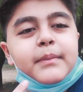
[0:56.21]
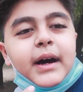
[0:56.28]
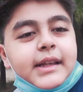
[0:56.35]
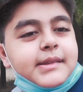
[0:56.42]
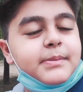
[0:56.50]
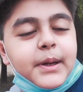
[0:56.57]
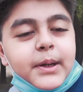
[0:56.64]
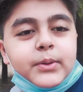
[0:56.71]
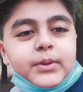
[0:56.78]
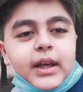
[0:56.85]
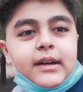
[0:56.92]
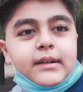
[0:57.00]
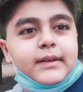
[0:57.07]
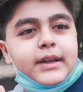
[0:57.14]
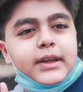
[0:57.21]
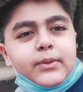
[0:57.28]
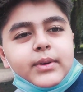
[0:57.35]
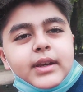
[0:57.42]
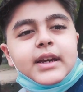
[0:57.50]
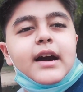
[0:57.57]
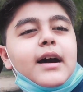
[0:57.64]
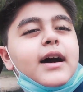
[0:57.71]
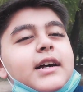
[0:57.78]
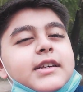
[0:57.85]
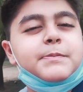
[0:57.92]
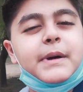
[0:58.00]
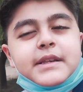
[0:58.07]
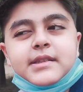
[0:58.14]
मास्क मैंने उतारा हुआ है क्योंकि यहाँ
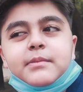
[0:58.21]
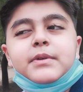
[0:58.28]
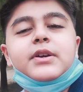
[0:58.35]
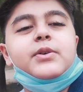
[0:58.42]
आस पास अभी